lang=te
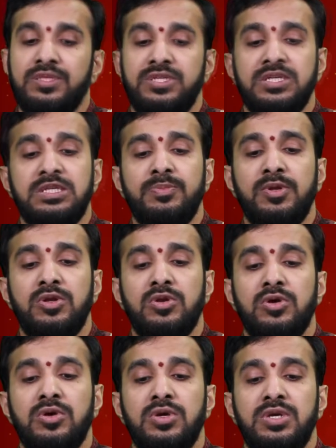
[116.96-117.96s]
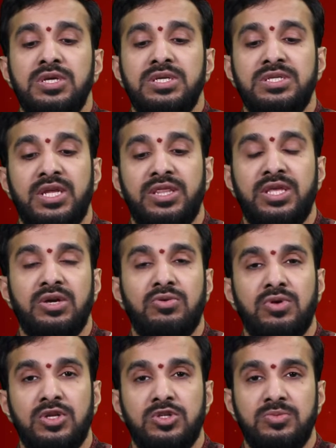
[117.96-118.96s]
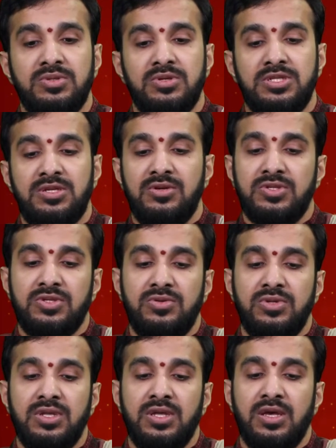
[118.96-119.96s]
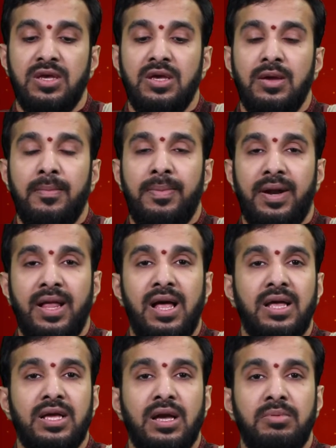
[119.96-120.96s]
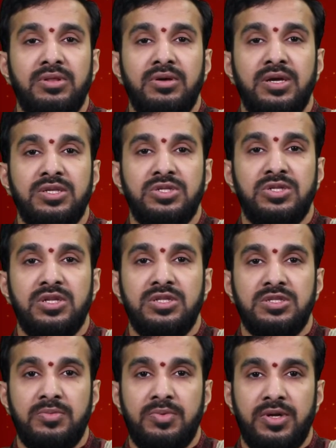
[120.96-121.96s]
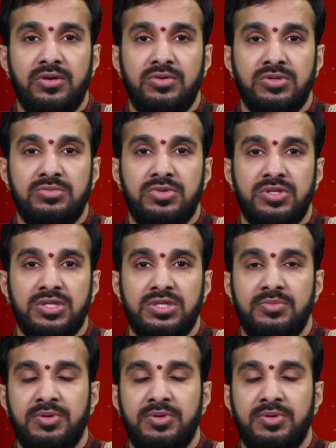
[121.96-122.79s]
చేసే పనుల్లో శ్రద్ధ ఎక్కువగా చూపించవలసిన అవసరం ఉంది ప్రణాళికాబద్ధమైన చర్యలను చేపట్టడం కోసం మీరు చేసే